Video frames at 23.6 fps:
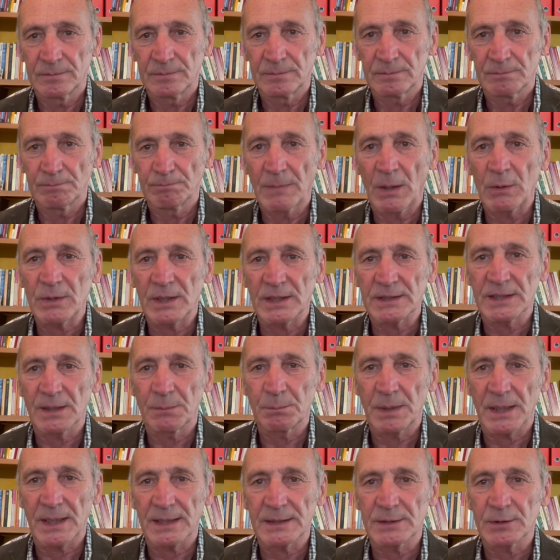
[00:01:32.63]
ma è una
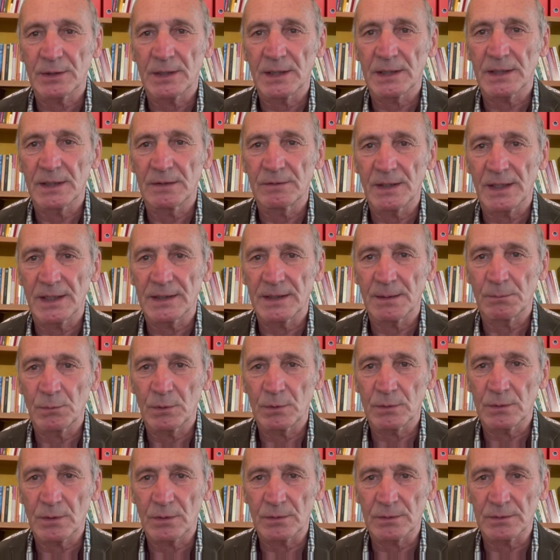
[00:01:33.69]
separazione che viene da
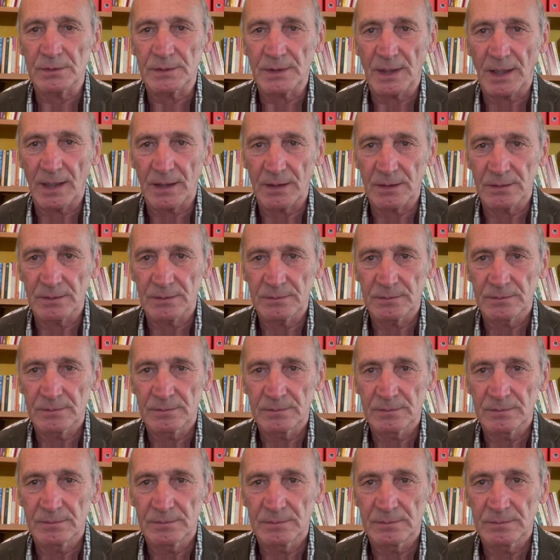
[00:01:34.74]
molto lontano.
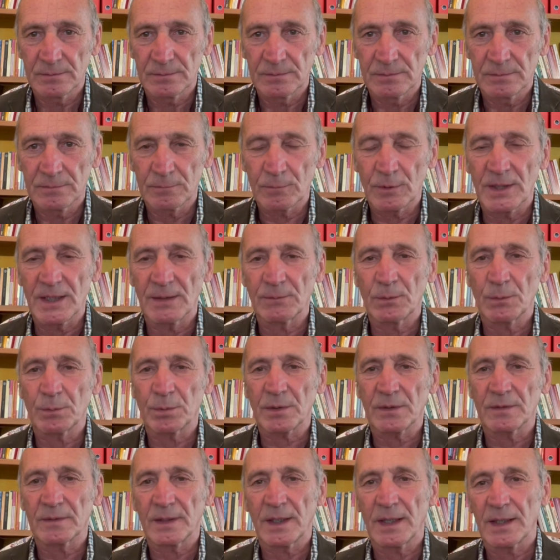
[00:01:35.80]
Vogliamo
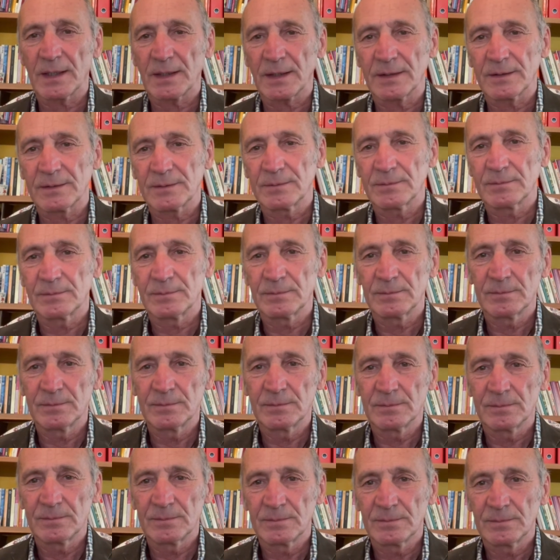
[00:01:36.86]
provare,
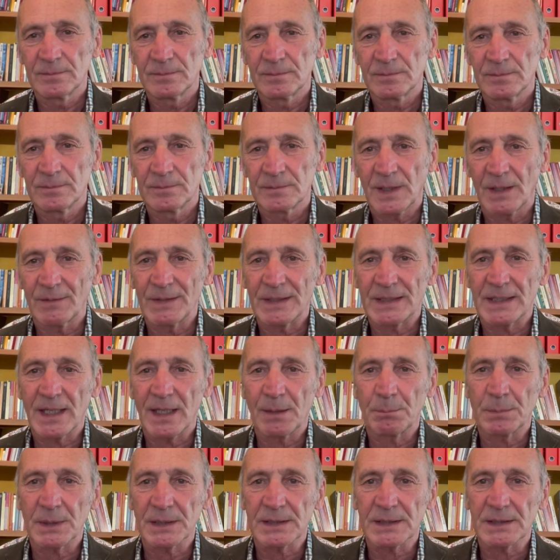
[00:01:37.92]
avete la
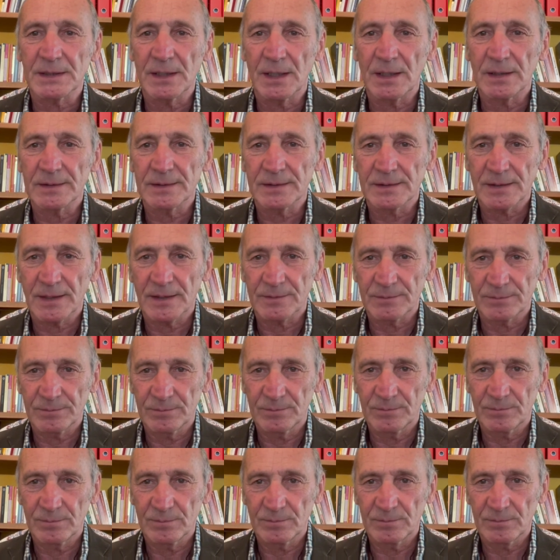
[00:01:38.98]
pazienza,
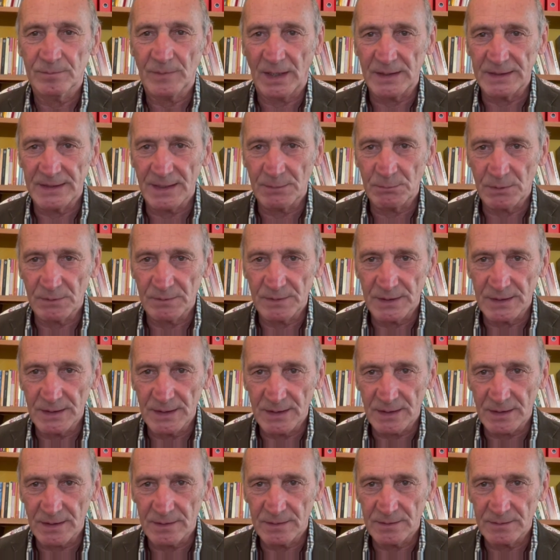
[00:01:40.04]
Andiamo a
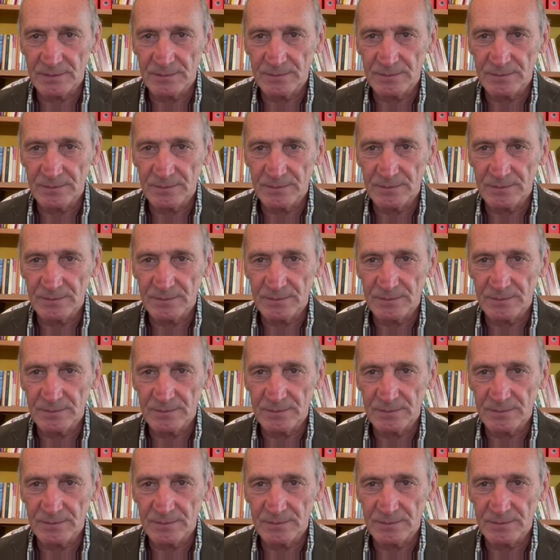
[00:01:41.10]
vedere